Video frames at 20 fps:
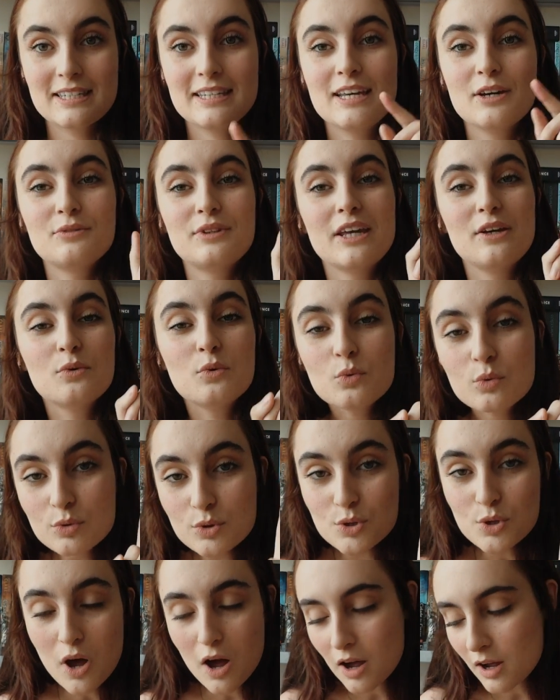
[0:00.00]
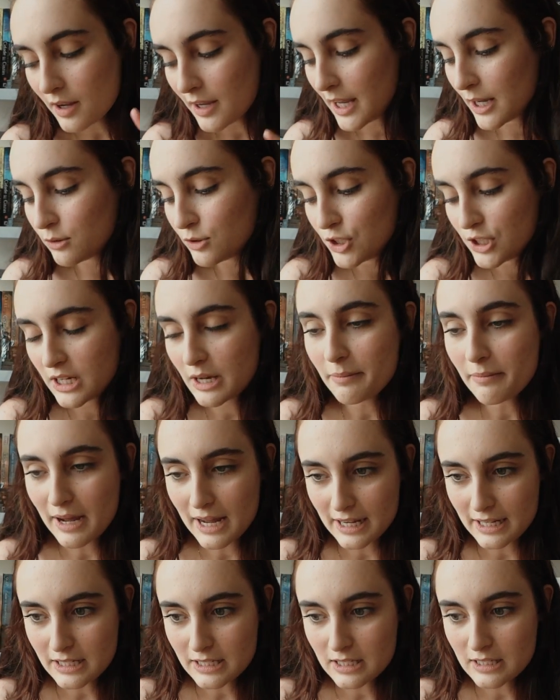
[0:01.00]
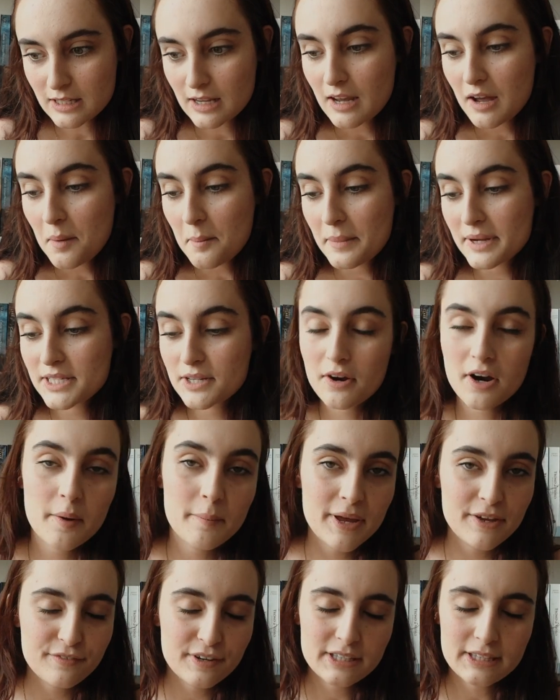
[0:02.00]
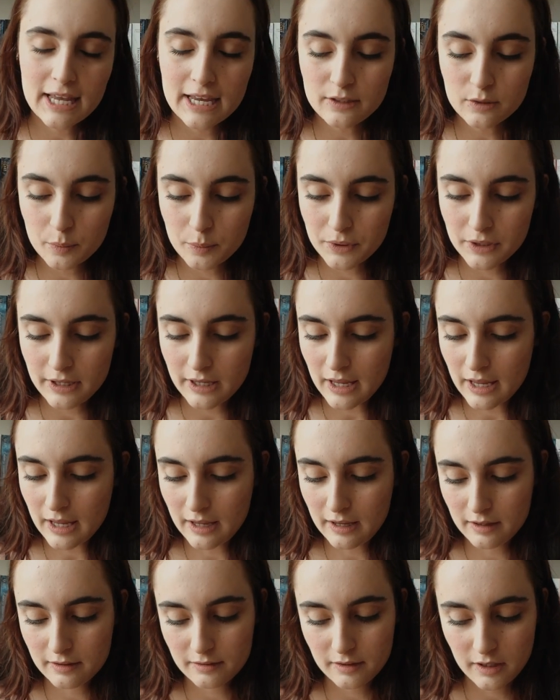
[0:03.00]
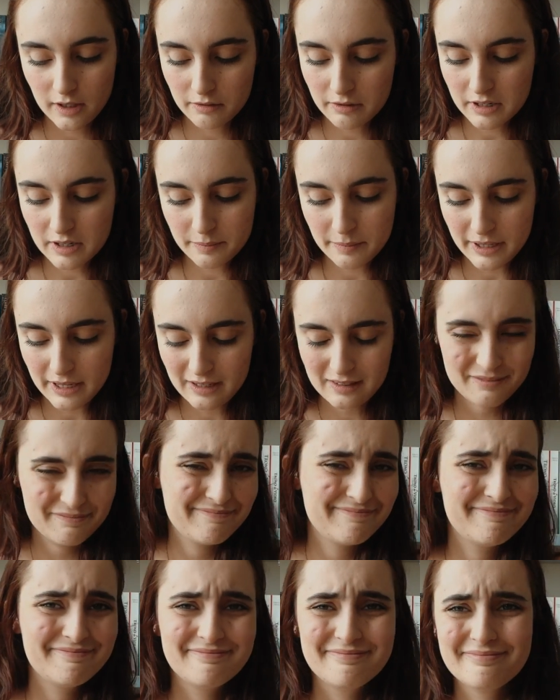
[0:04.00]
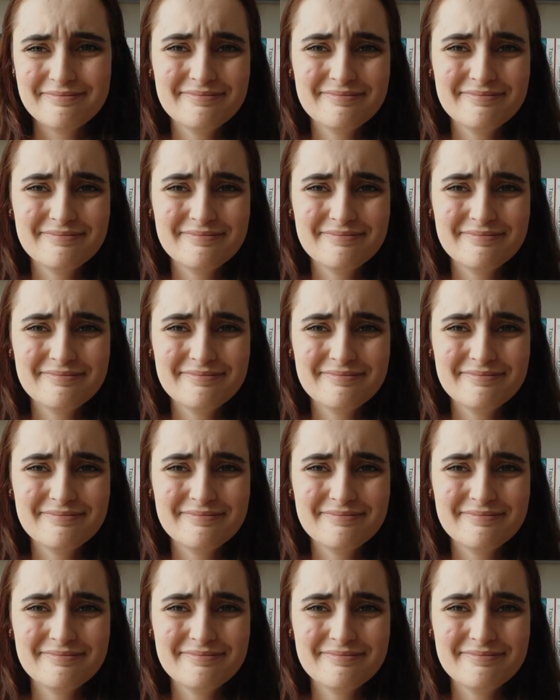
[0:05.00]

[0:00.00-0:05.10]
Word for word: E eu tenho um só, eu tinha mais, mas eu acabei vendendo porque eu acabei